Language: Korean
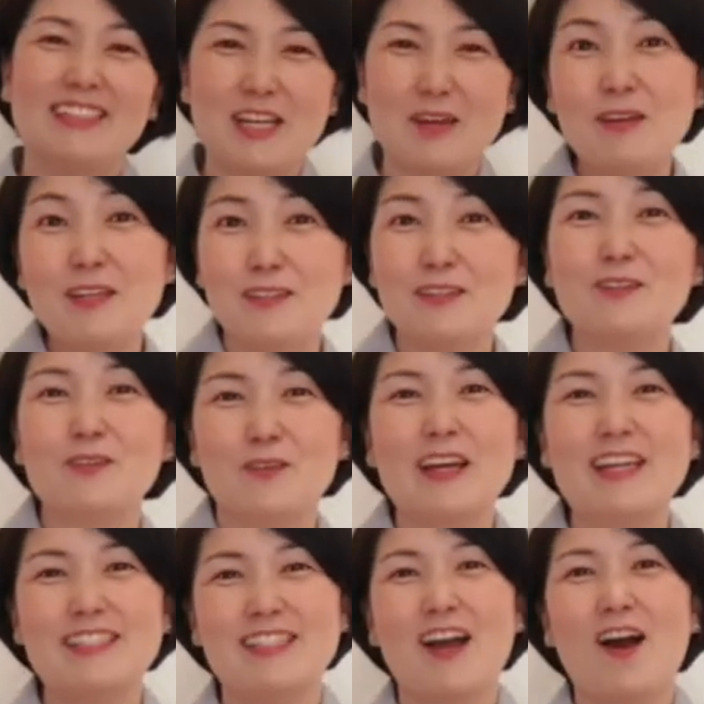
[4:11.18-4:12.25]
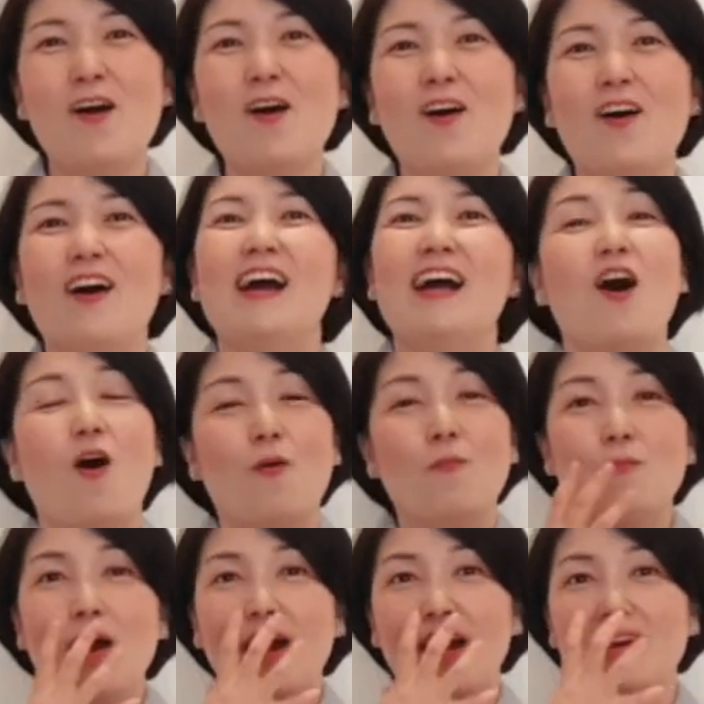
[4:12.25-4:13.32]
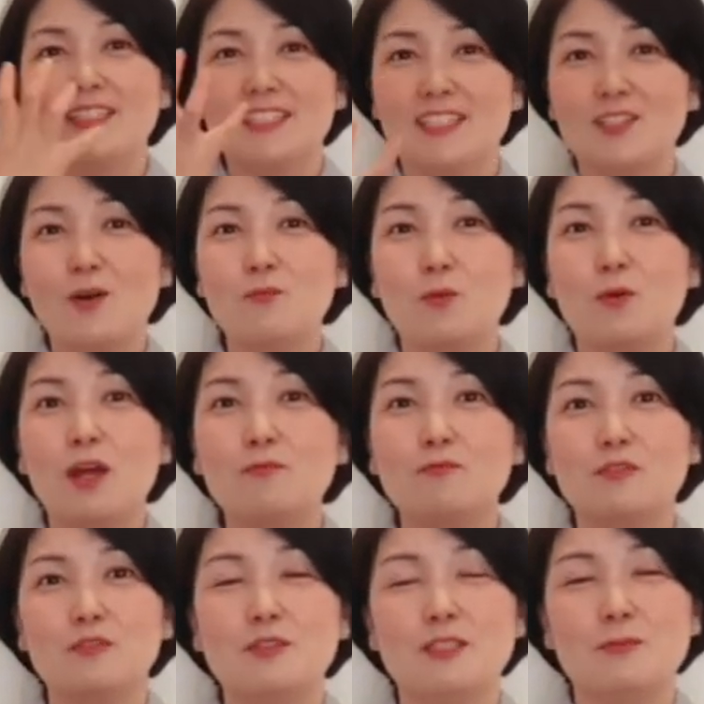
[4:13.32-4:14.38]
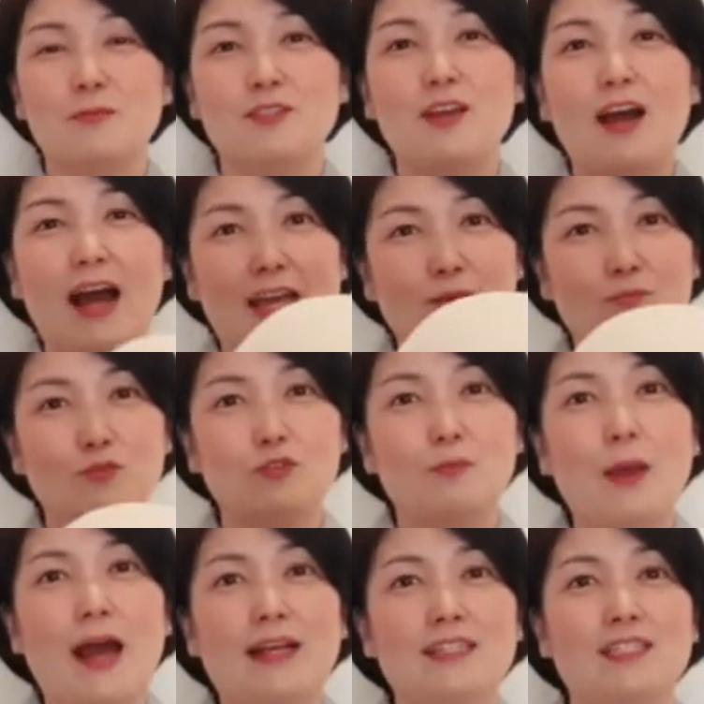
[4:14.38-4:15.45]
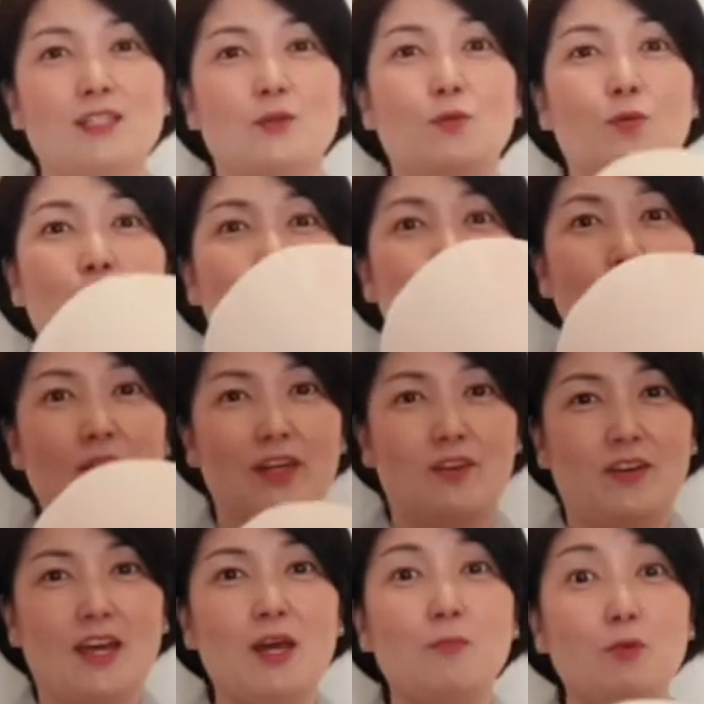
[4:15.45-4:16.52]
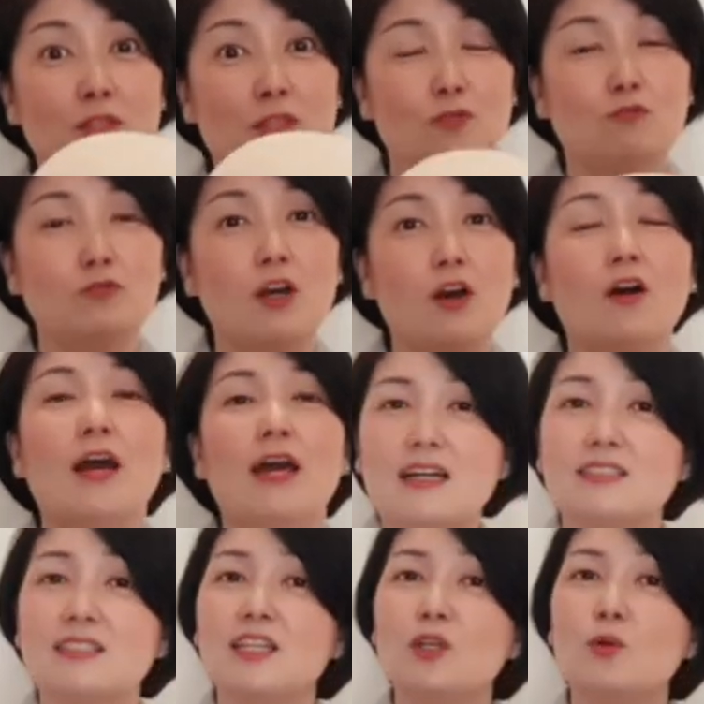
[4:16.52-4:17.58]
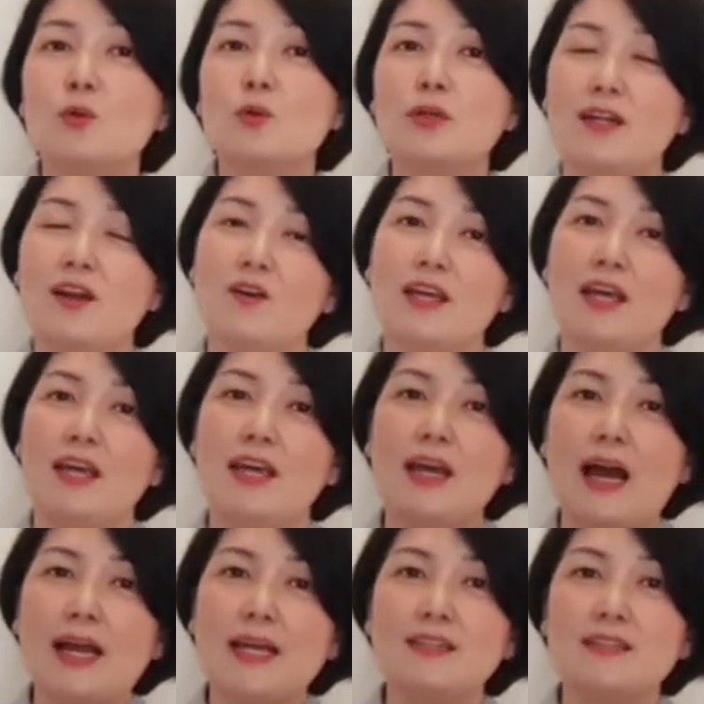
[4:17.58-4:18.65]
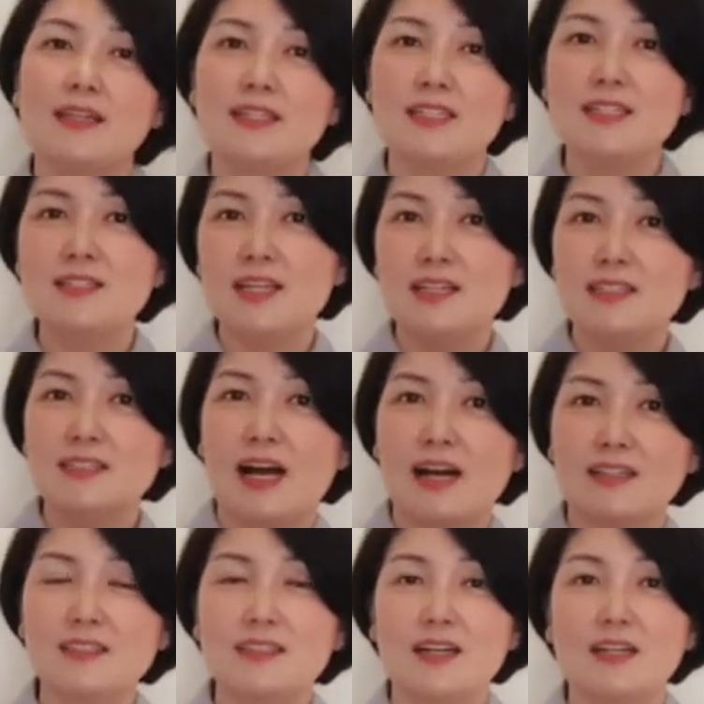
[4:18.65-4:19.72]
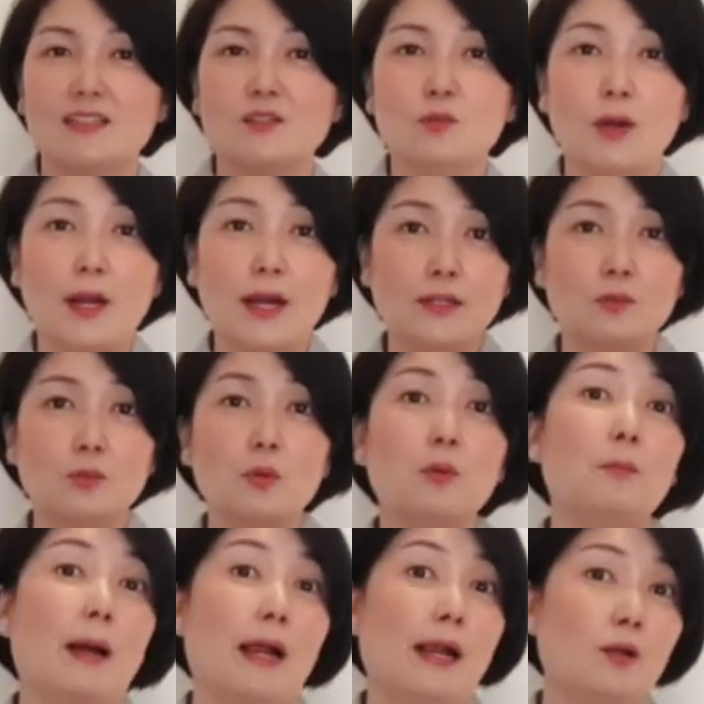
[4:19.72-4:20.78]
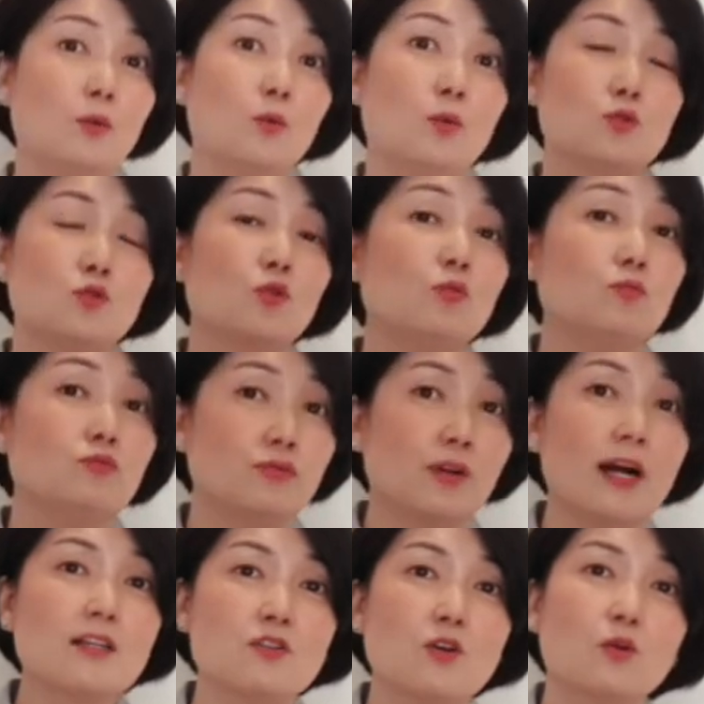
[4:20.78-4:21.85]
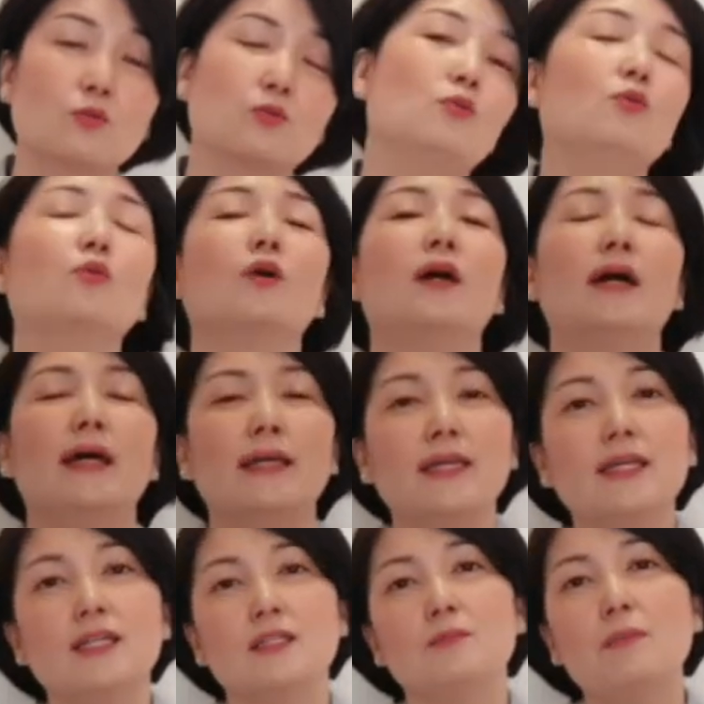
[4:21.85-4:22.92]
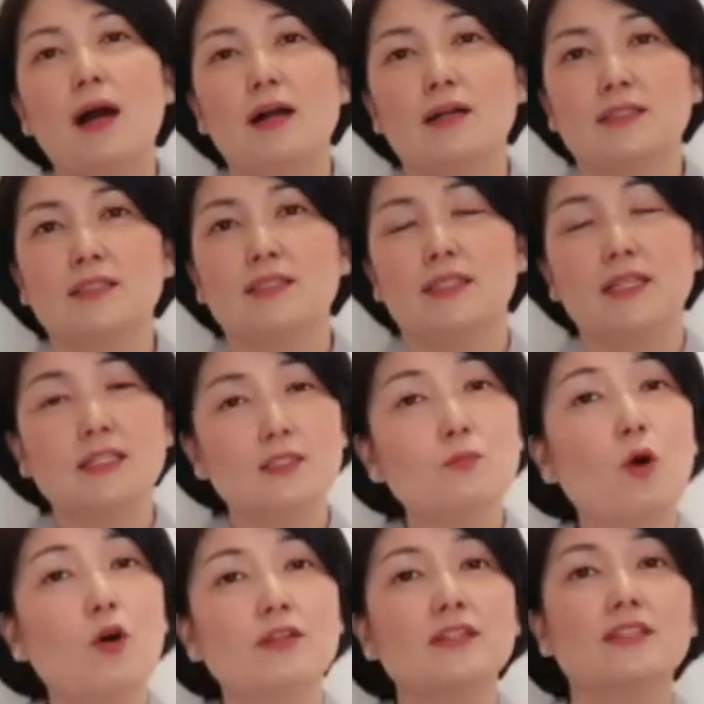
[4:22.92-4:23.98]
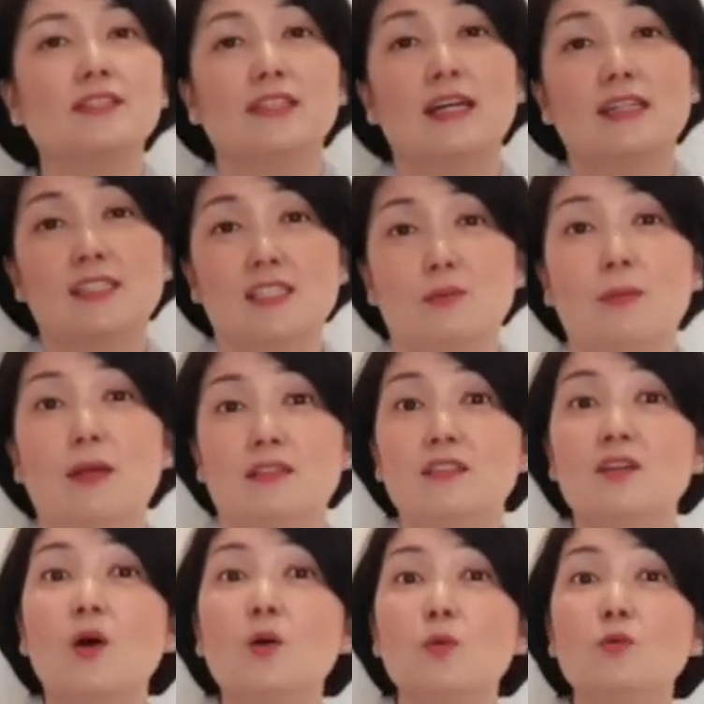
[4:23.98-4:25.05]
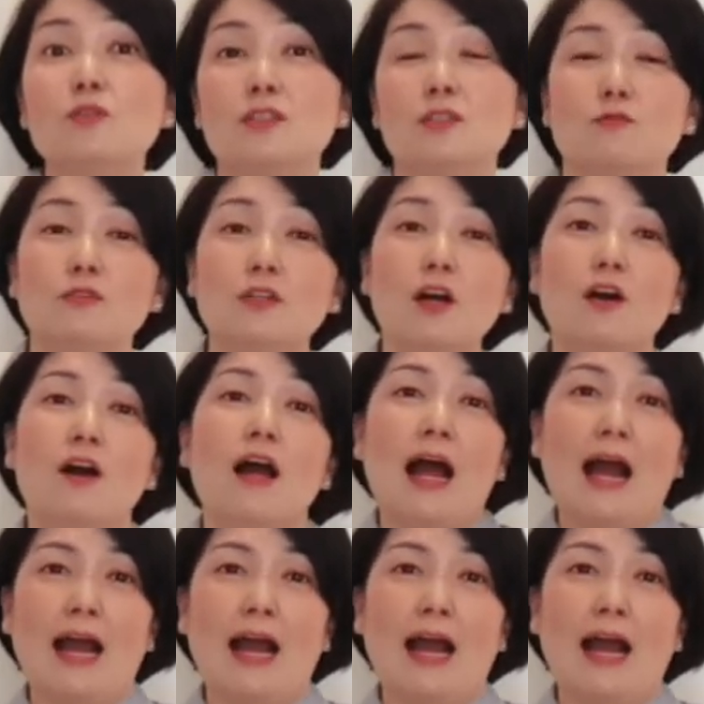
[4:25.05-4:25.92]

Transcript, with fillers: 자, 재미있는 노래지요. 엄마가 직접 노래 부르시면서 아이 무릎에 앉히고 이렇게 해보시고요. 자, 그리고 이렇게 아이들의 신체를 자극하는 활동 말고 조금 부가적으로 이 음악을, 이 음원을 그냥 집에 틀어놓으시고요.